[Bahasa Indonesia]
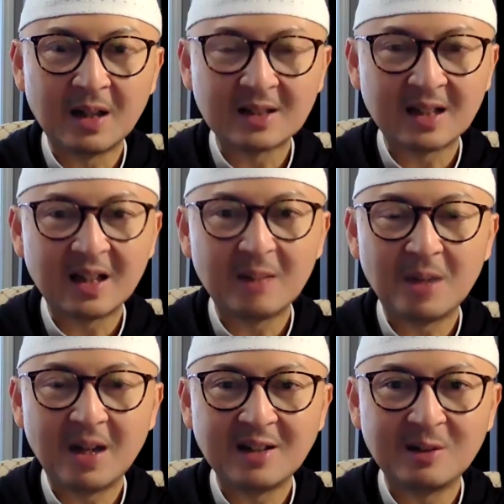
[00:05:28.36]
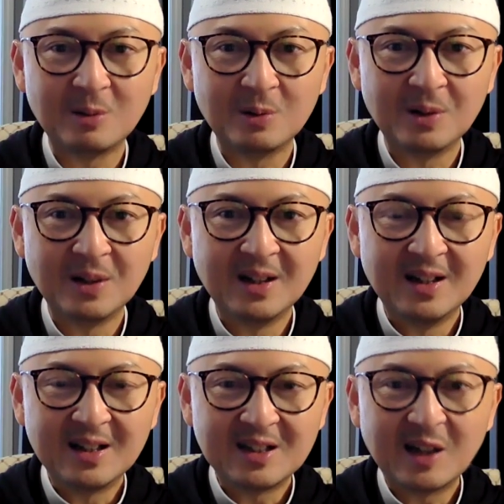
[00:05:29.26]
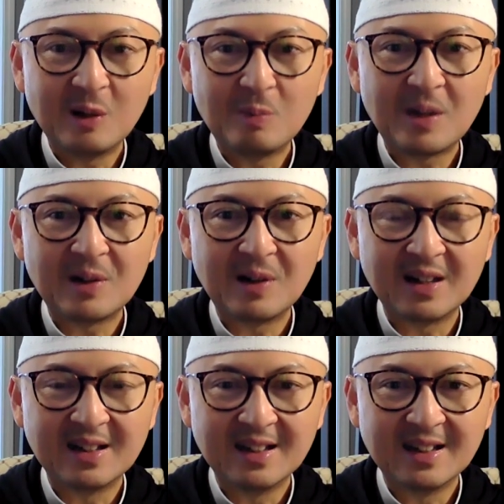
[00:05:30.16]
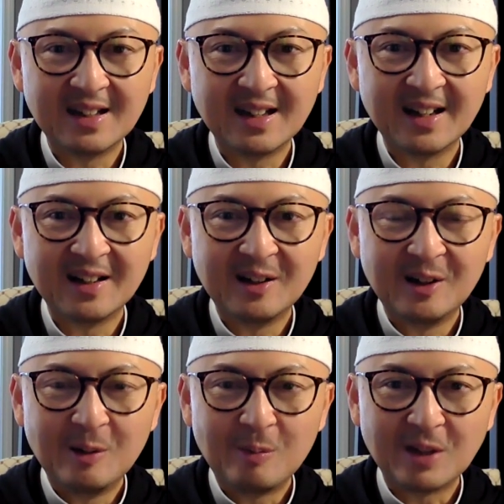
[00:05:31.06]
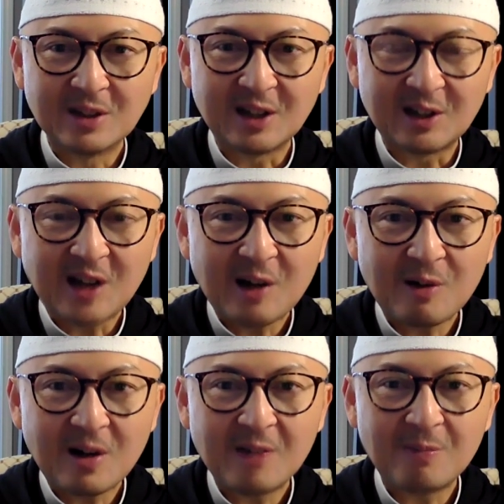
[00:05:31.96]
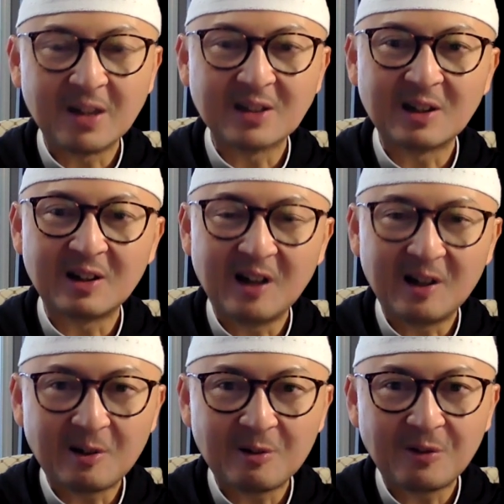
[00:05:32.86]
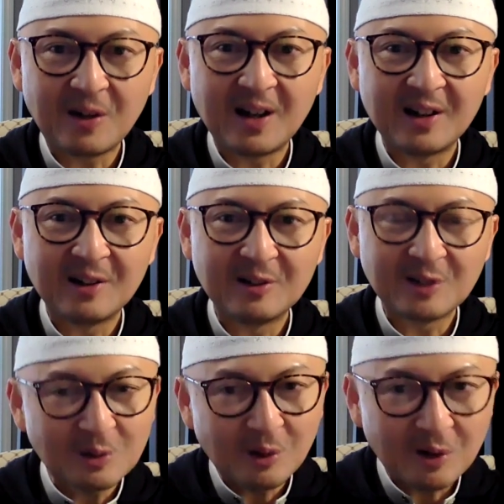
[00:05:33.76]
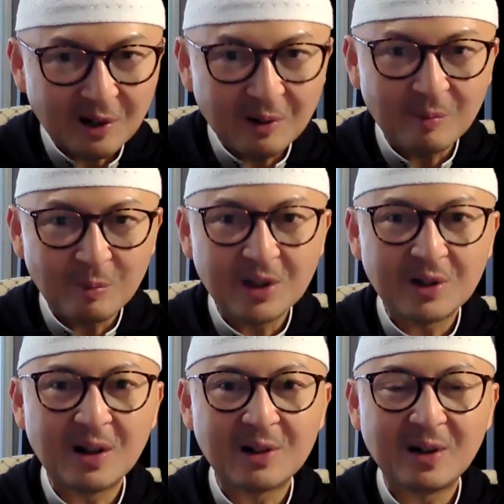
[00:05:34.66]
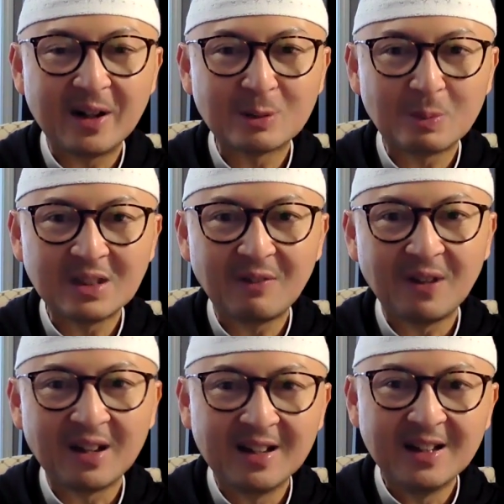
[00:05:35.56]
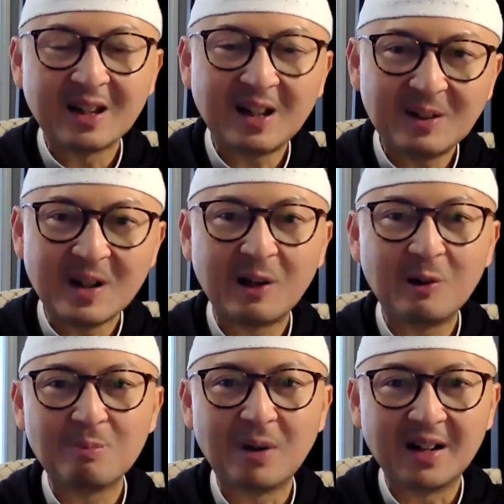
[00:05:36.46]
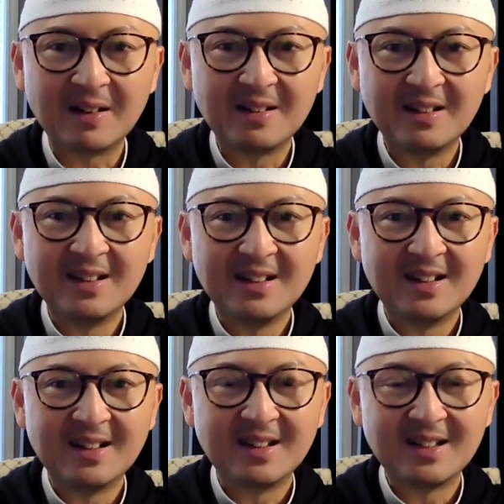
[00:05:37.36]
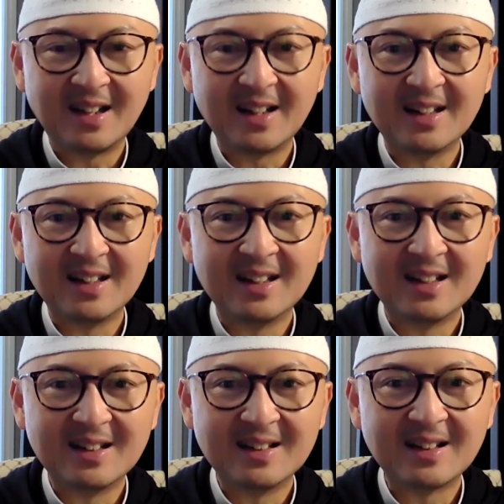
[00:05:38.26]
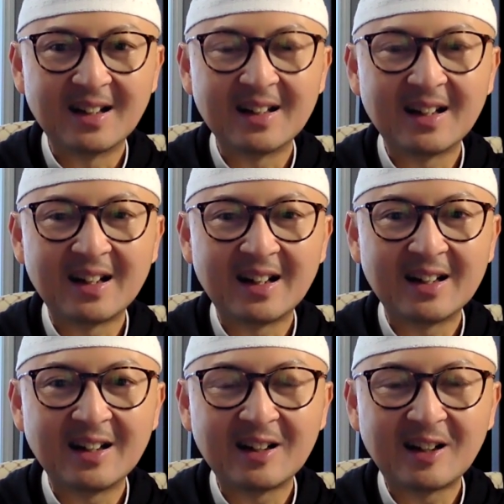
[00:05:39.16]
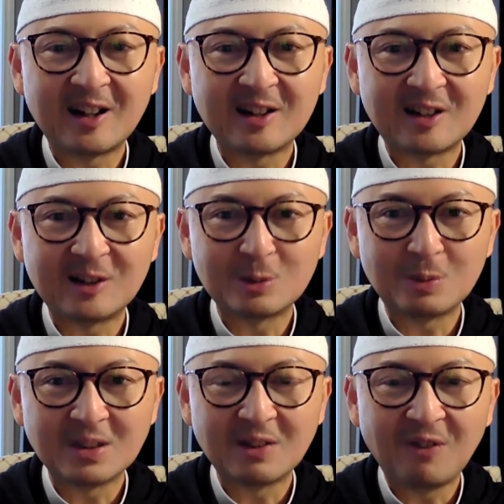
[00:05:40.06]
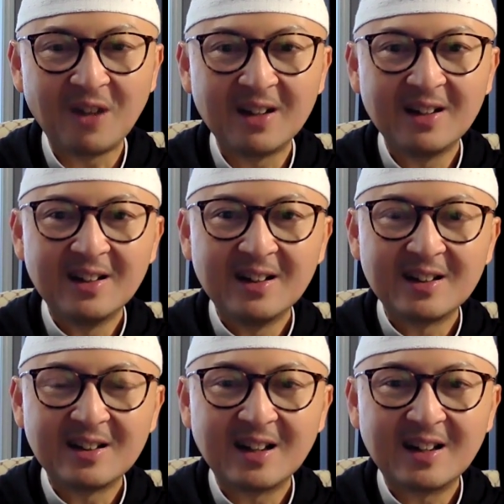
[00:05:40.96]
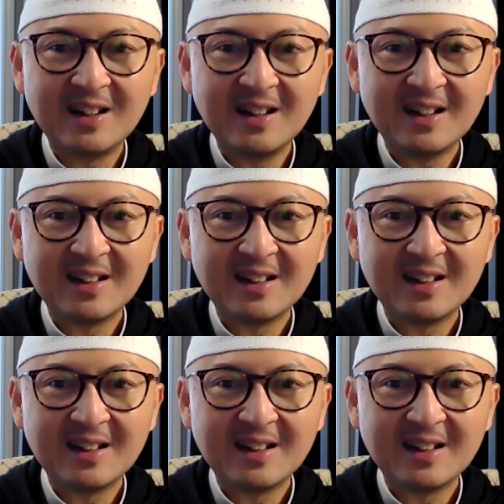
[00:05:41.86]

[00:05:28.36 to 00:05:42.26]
melaksanakan ibadah haji dulu. Jangan lupa doa ini. Ya, pada saat tawaf, pada saat di Arafah, tentu orang punya doa-doa yang spesifik. Tapi jangan lupa yang ini. Karena kadang-kadang kita karena terlalu spesifik, jadi